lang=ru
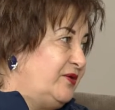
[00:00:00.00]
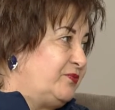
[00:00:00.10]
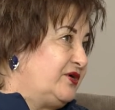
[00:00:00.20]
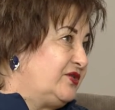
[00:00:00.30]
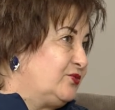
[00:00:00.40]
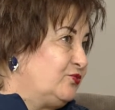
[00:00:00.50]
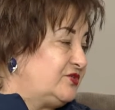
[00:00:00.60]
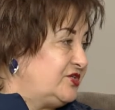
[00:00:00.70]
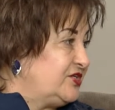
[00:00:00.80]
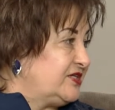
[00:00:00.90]
Поэтому
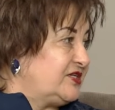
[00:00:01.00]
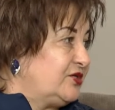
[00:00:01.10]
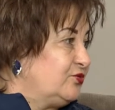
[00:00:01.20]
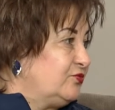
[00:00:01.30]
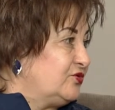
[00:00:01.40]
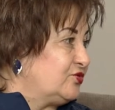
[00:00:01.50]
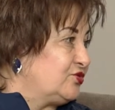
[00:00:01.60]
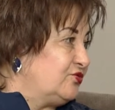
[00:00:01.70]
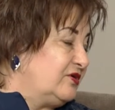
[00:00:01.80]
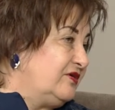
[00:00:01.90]
сейчас я думаю,
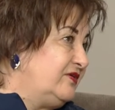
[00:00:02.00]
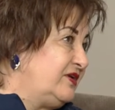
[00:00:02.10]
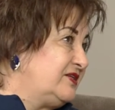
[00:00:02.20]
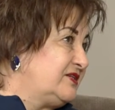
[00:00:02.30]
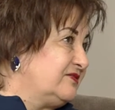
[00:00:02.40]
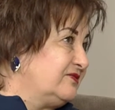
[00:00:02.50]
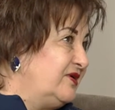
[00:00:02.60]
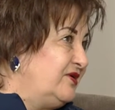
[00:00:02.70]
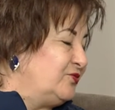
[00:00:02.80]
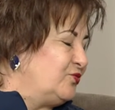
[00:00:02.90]
что говорить, э,
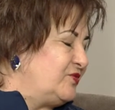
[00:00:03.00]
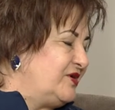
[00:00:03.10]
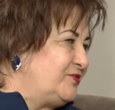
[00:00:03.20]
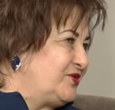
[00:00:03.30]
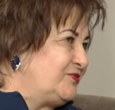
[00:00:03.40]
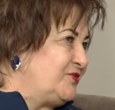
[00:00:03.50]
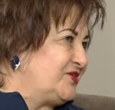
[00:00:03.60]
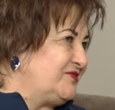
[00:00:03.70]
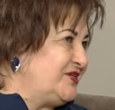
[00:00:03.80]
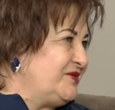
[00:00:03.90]
ну, мне об этом не
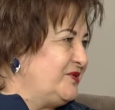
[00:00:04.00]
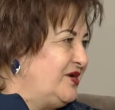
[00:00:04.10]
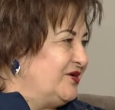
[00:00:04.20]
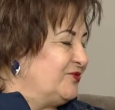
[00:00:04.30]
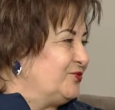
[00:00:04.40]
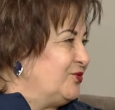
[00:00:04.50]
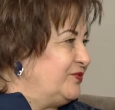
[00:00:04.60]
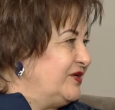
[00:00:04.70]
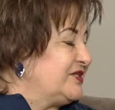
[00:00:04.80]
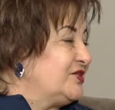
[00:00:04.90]
совсем
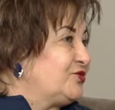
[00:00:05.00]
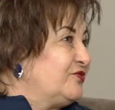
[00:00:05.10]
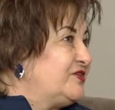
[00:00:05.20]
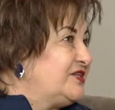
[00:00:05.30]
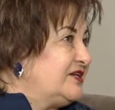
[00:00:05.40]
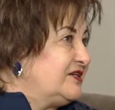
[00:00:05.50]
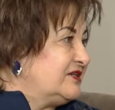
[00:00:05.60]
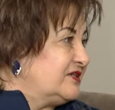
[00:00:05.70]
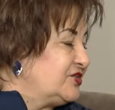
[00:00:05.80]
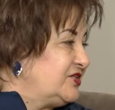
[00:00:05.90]
удобно. Я знаю, что
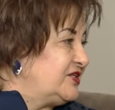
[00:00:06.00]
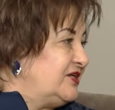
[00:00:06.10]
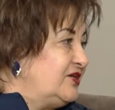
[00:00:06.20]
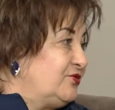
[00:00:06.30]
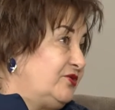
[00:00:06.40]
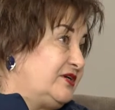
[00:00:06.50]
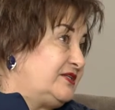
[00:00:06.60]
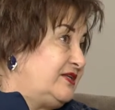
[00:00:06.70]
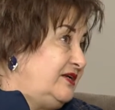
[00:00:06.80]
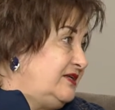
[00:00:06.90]
все жители не только
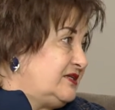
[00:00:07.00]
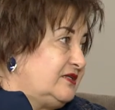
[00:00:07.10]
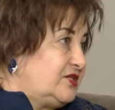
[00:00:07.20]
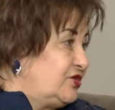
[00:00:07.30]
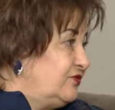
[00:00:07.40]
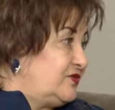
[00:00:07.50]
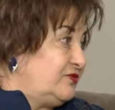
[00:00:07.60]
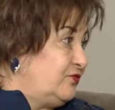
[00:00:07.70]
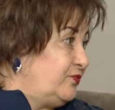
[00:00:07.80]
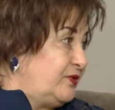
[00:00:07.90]
столицы нашей, но
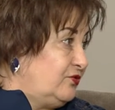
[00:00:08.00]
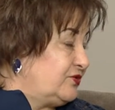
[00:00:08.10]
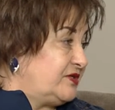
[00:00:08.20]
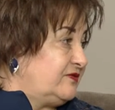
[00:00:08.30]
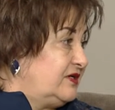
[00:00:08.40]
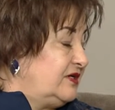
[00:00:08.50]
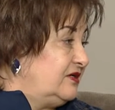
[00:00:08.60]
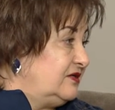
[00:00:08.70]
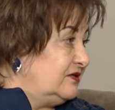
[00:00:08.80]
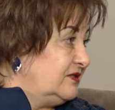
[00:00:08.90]
всего полуострова
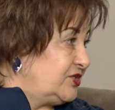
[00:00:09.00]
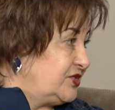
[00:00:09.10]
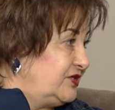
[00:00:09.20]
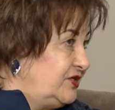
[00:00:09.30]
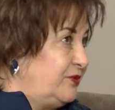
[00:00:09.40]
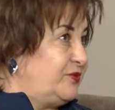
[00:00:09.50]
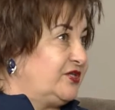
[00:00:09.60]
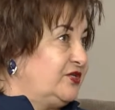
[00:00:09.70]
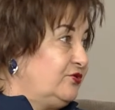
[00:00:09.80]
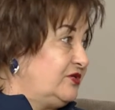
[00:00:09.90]
и нашей
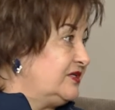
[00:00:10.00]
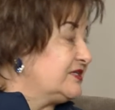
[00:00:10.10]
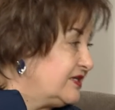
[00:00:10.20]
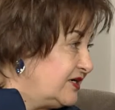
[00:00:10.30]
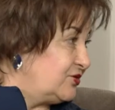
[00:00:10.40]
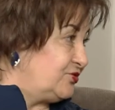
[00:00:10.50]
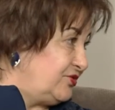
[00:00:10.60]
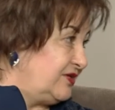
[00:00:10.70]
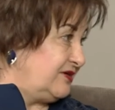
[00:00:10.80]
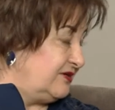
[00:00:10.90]
необъятной родины знают, что
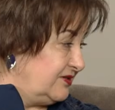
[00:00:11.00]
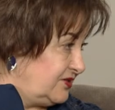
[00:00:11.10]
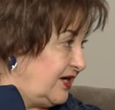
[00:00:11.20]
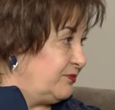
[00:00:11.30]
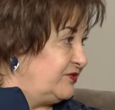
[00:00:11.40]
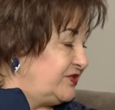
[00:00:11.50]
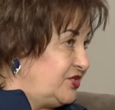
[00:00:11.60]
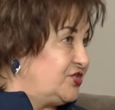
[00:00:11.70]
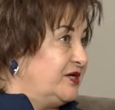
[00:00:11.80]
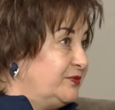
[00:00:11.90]
так, э, как мы
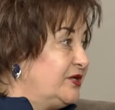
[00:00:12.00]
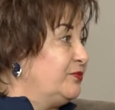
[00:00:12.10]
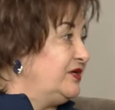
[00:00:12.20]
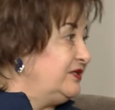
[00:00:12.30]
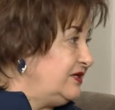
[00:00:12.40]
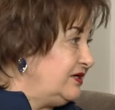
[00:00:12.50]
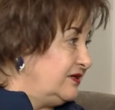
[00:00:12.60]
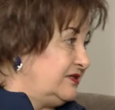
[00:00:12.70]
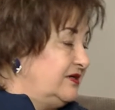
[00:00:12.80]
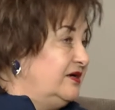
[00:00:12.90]
встречаем. Это блины,
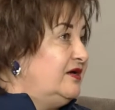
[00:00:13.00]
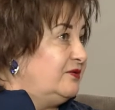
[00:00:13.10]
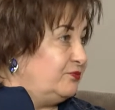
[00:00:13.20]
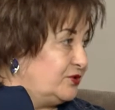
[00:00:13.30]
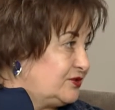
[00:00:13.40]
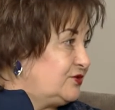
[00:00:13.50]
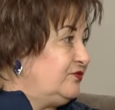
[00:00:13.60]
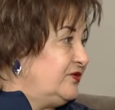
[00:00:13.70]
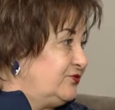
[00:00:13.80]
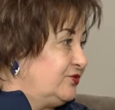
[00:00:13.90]
это,
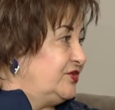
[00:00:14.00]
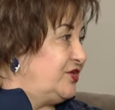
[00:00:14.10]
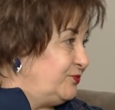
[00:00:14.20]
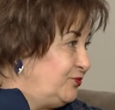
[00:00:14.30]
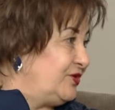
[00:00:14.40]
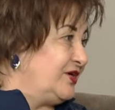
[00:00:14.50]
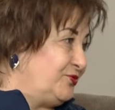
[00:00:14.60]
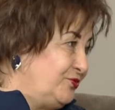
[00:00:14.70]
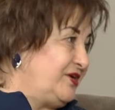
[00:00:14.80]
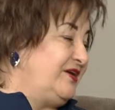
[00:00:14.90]
безусловно, тот атрибут,
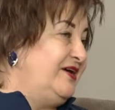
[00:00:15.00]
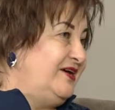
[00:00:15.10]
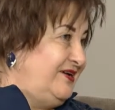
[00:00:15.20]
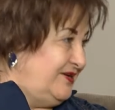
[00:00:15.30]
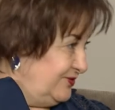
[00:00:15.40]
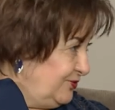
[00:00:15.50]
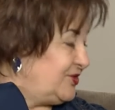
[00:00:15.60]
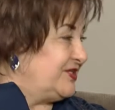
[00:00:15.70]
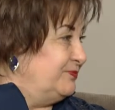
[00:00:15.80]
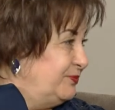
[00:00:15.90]
который
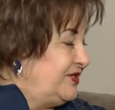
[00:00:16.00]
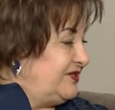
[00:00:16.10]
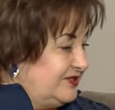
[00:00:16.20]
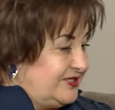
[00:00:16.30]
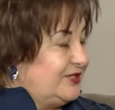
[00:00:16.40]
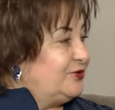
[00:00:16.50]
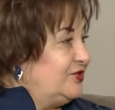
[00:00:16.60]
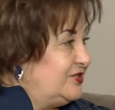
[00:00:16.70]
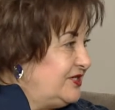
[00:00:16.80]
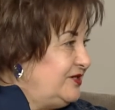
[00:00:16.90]
должен быть целую
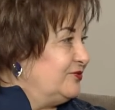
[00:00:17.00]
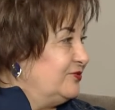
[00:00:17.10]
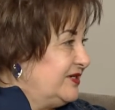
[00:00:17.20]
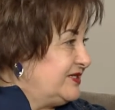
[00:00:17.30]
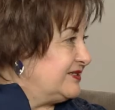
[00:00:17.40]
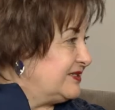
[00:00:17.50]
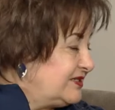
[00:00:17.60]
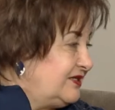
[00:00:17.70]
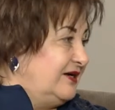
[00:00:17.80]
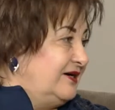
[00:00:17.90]
неделю у нас на столах.